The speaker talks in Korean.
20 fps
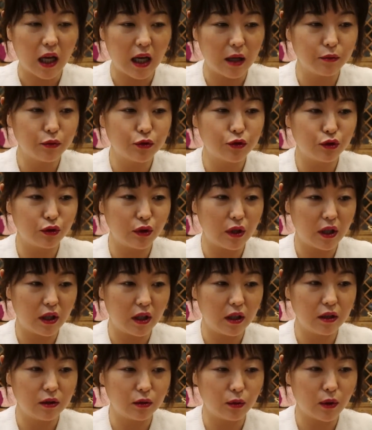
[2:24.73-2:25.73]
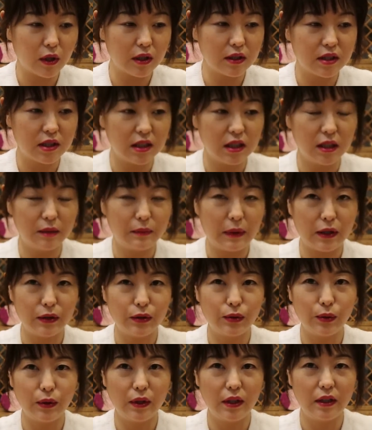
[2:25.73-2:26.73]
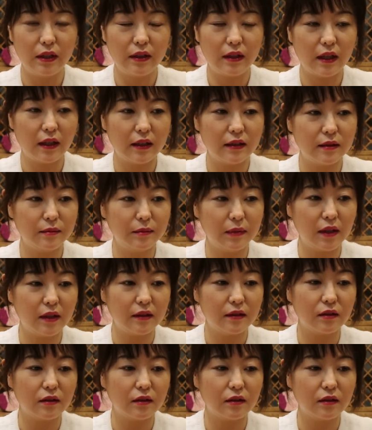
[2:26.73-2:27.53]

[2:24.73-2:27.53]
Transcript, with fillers: 다음 주에 똑같이 발송이 되겠습니다.